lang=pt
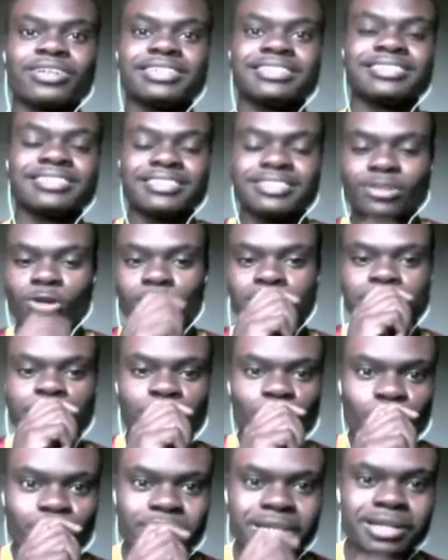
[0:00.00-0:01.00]
mano. Que...
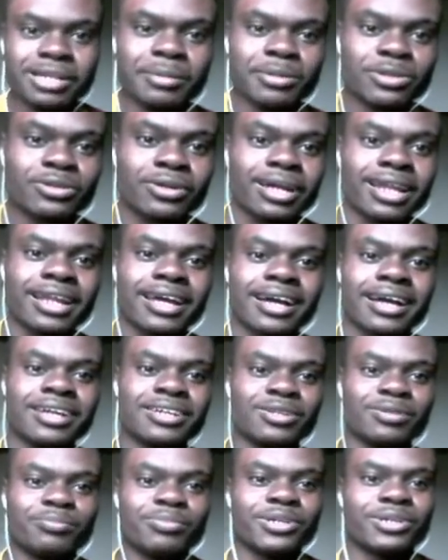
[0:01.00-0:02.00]
Nossa, por um minuto aquele
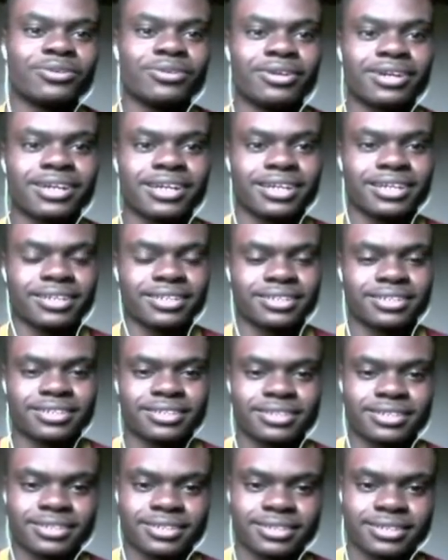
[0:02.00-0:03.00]
carrinho não pegou, cara.
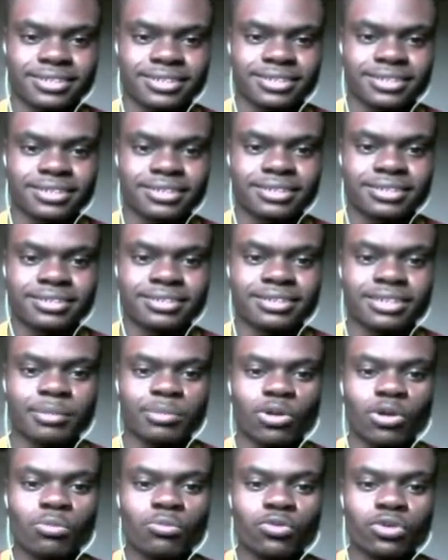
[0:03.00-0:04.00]

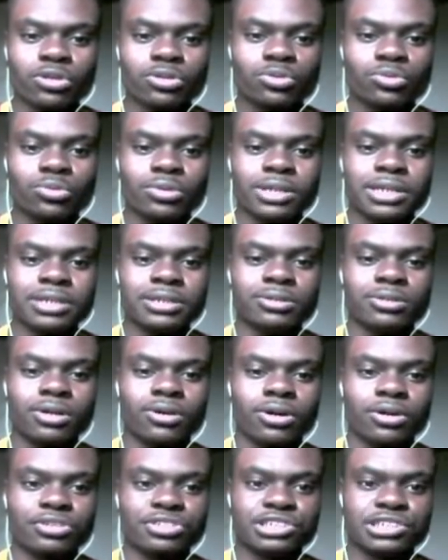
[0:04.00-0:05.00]
Driblou muito
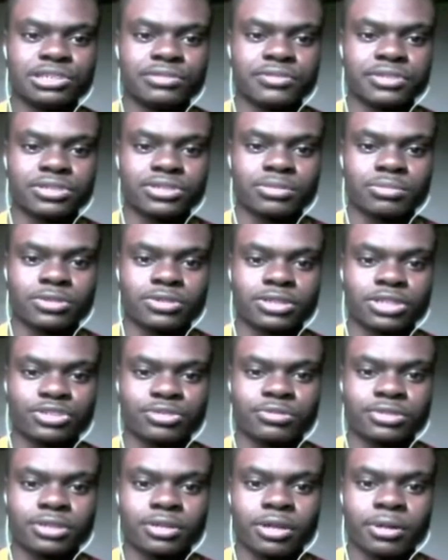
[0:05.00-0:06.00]
lindo agora o Stevenson, mano.
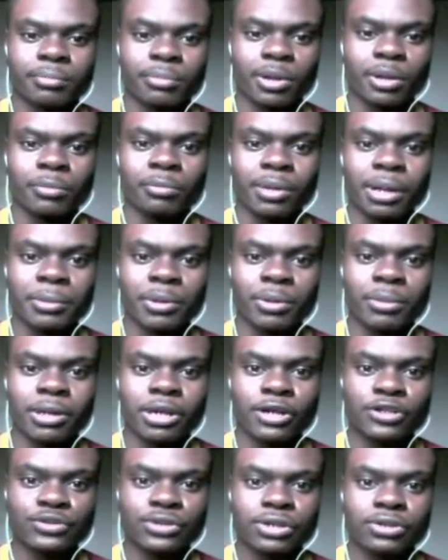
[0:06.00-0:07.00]
Tá jogando... Pra, pra mim, o
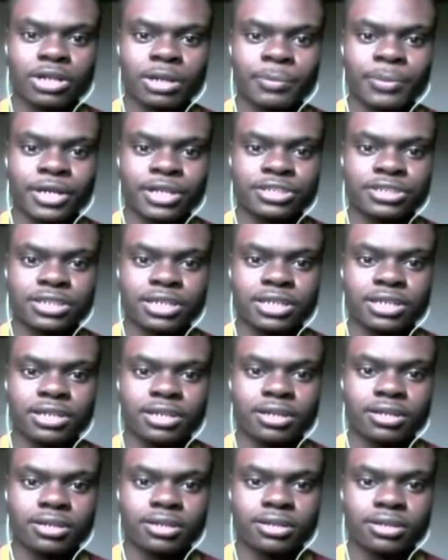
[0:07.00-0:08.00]
melhor jogador da partida
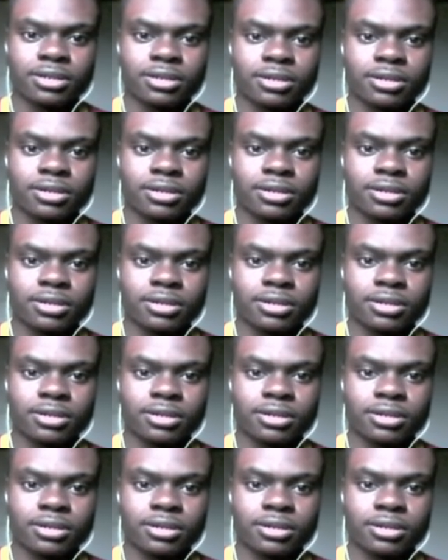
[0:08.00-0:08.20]
é ele.